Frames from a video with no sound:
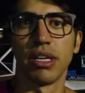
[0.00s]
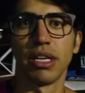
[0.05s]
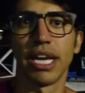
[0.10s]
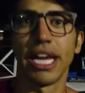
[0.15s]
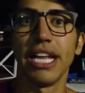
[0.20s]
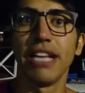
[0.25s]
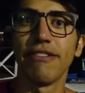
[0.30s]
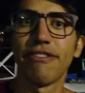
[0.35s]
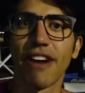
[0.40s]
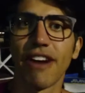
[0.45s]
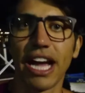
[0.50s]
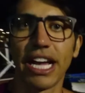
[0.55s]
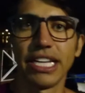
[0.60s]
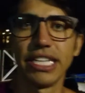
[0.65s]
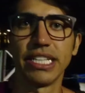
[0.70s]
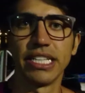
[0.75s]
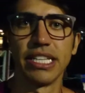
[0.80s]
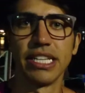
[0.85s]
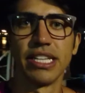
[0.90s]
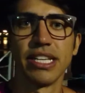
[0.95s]
ele vai
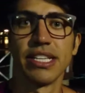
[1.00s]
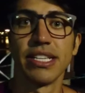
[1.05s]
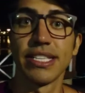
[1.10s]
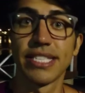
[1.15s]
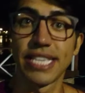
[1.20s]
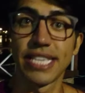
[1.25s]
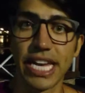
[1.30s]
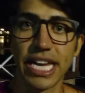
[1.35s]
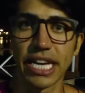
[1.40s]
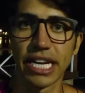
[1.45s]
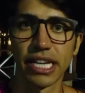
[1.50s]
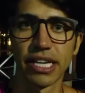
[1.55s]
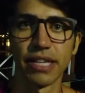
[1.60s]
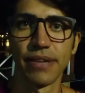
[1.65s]
ser